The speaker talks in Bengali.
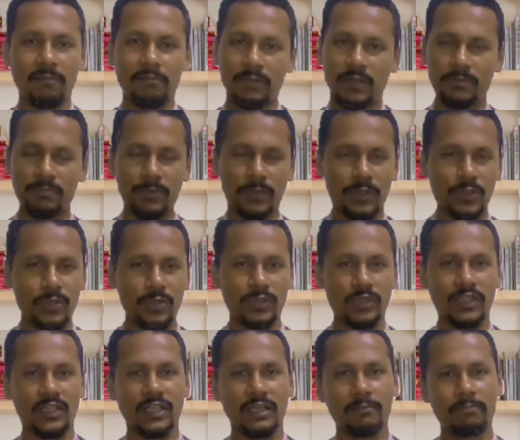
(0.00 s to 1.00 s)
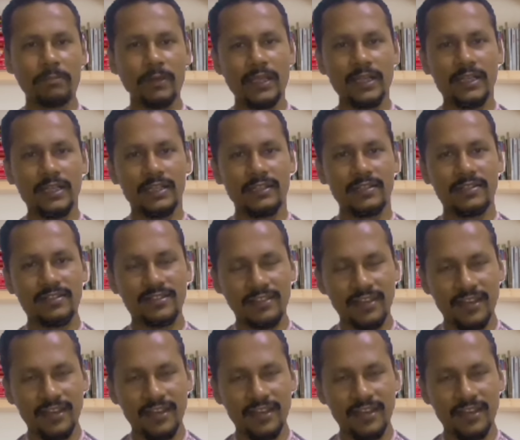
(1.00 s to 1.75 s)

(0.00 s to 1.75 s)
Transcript: আপনার প্রিয় সন্তানের পেটের